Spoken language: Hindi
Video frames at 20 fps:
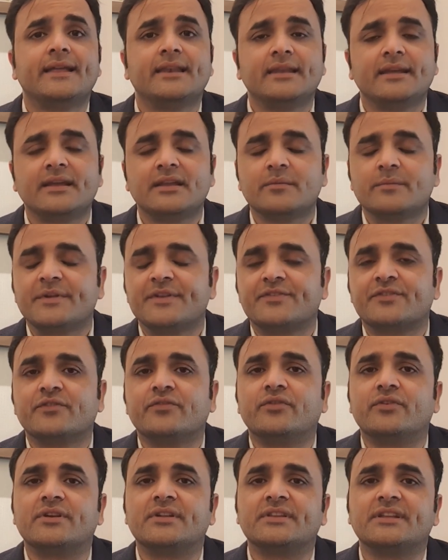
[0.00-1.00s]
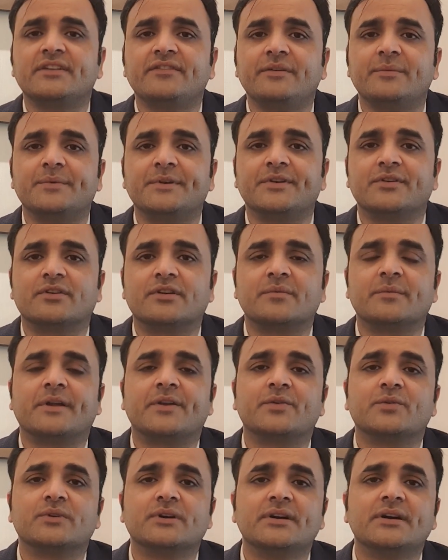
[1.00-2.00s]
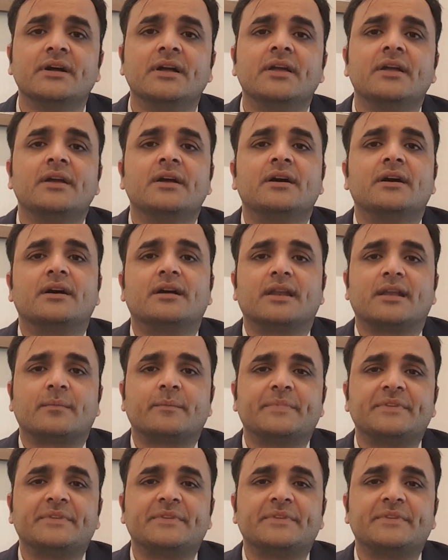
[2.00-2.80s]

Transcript: लेकिन मैं इसको फोर्टी थ्री फिफ्टी डॉलर मानूंगा लाइक